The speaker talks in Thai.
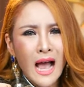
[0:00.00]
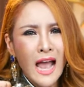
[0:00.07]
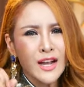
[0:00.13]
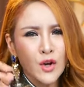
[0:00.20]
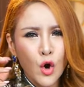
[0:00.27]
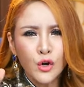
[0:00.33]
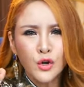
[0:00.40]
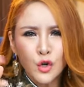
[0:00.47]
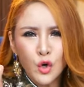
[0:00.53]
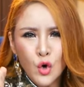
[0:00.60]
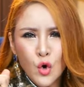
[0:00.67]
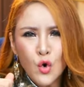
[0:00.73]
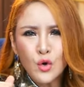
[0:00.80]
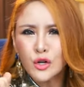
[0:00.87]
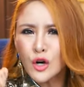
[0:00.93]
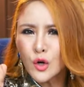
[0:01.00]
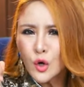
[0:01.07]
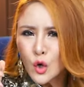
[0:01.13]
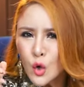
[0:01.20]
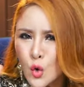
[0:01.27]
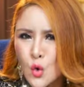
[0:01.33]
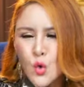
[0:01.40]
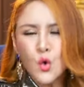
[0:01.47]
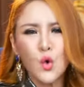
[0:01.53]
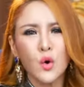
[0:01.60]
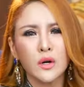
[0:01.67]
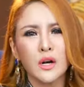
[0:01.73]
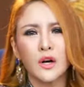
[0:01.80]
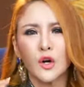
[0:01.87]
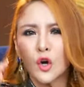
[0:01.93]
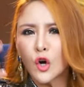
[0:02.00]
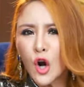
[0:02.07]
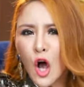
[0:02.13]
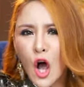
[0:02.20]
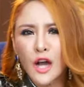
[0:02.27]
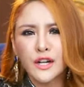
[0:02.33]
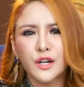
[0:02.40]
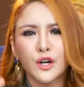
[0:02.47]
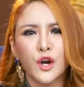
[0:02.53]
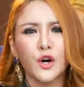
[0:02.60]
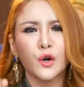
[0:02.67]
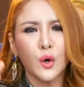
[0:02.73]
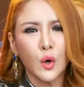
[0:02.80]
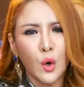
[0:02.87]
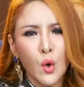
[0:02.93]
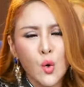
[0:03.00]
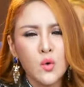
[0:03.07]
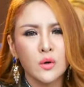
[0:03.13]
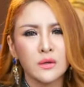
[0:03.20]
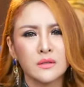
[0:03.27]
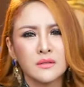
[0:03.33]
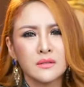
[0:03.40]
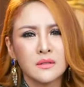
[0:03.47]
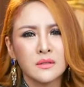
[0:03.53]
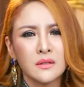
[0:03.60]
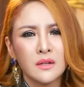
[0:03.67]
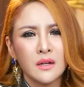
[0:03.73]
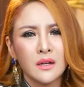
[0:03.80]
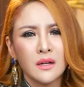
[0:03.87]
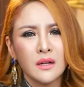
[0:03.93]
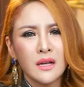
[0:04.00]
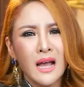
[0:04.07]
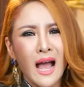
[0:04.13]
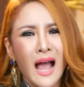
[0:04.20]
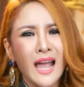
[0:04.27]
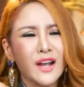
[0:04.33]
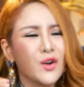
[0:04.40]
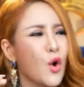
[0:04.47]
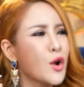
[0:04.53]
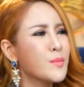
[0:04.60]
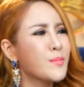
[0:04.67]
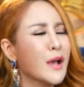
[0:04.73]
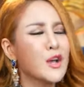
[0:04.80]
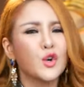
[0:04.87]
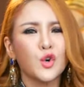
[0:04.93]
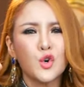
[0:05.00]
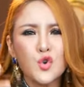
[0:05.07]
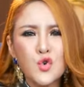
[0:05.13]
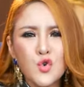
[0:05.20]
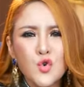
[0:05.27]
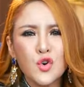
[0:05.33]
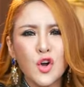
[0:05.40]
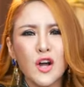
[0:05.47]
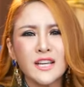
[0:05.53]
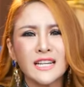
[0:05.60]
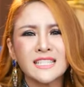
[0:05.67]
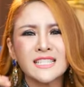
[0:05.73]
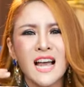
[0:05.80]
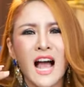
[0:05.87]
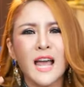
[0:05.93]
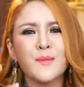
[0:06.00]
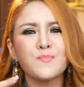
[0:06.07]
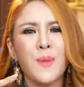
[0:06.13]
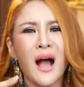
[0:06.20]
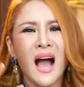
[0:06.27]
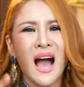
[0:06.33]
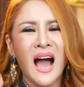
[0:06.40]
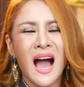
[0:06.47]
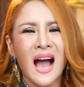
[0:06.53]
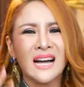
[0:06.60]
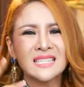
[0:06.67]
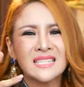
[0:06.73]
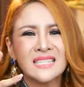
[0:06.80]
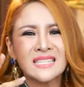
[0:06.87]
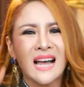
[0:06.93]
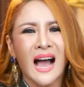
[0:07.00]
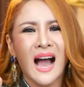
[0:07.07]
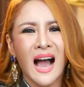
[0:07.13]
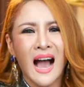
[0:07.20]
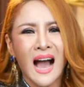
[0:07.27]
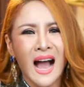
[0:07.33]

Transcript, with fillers: ไอ้คนรู้ก็รู้ก็รอดก็รุ่งไอ้คนไม่รู้ก็ยังใช้ภาษา